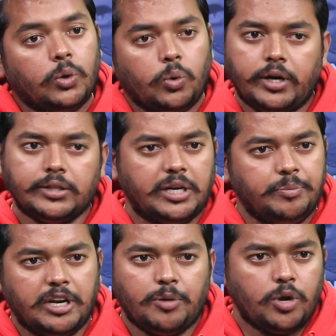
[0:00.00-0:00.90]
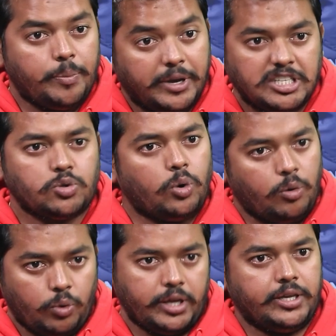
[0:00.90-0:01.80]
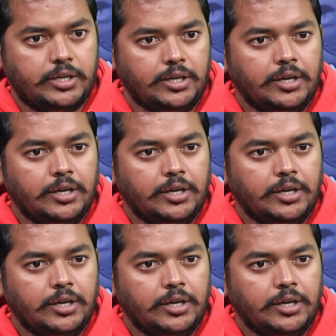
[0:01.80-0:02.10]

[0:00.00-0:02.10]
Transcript: ట్వంటీ థర్టీ మిలియన్ పోయే పేజెస్ కూడా ఉన్నాయి